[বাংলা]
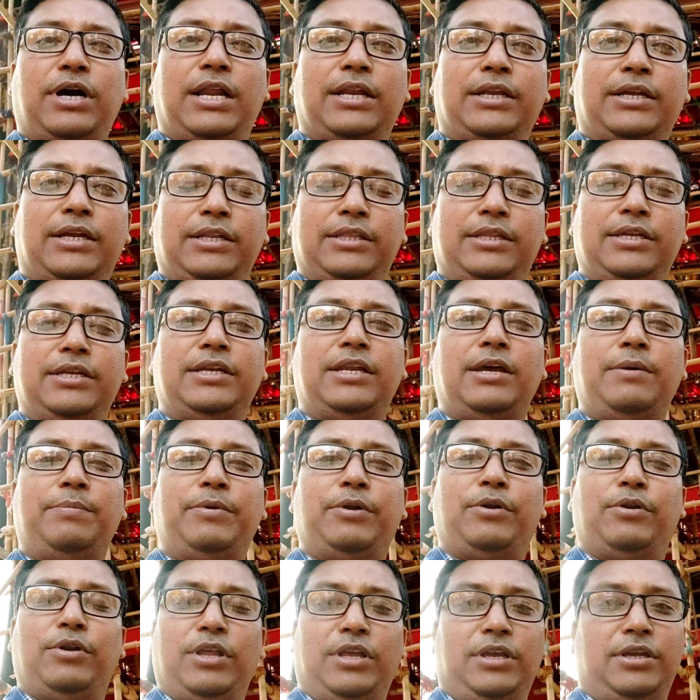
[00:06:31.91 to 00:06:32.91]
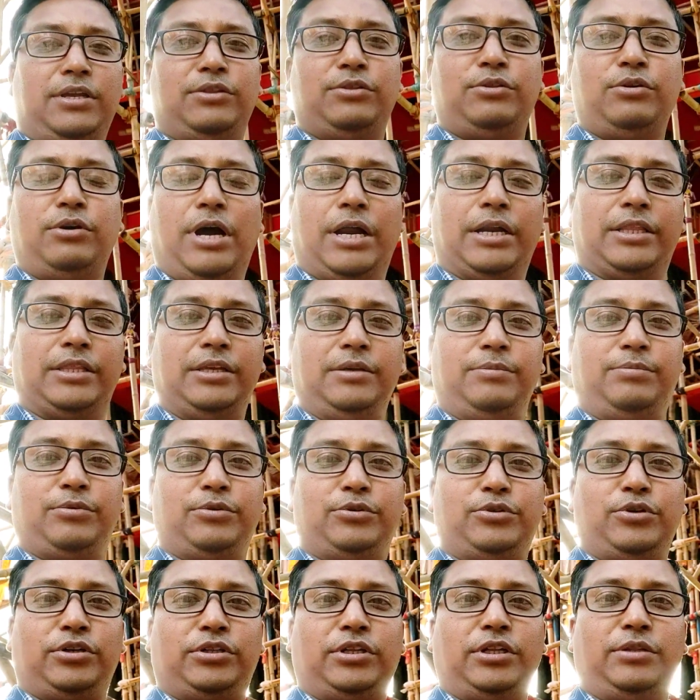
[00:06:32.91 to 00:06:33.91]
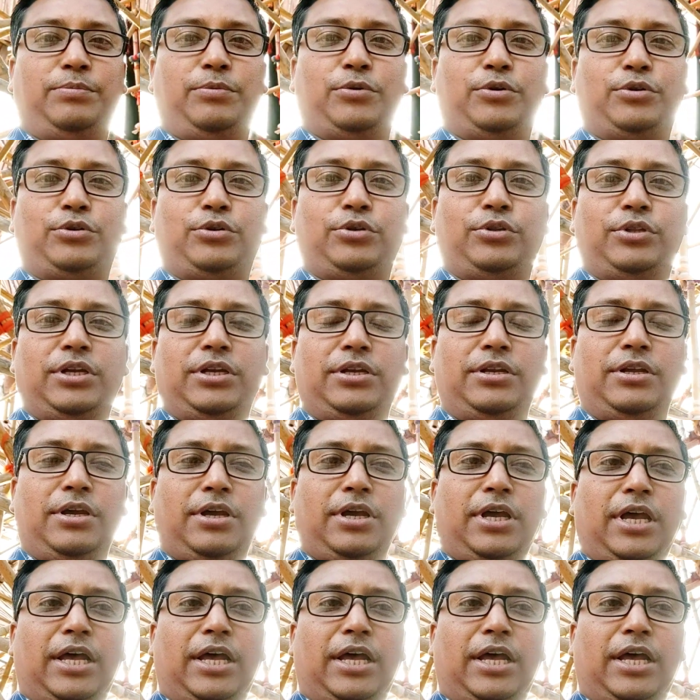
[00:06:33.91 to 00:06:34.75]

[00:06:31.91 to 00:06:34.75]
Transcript: কালকের দিনটা পেরোলেই কিন্তু কার্তিক পুজো অর্থাৎ পরশু দিন